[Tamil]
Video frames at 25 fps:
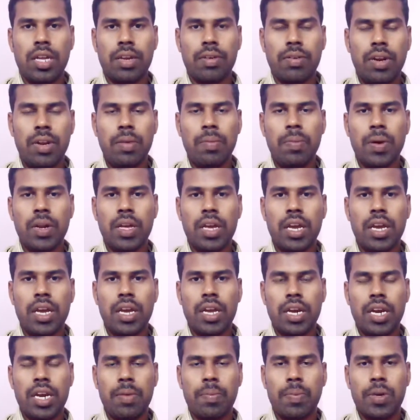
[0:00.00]
நீங்கள்
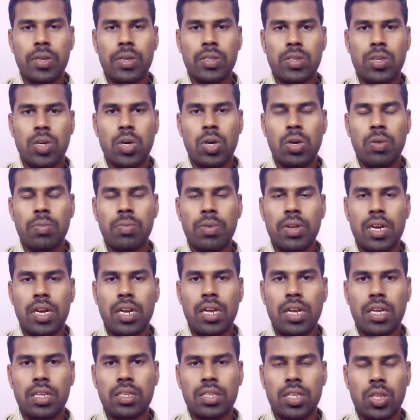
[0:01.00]
வெளிப்படையாக என்ன பேசினாலும் என்ன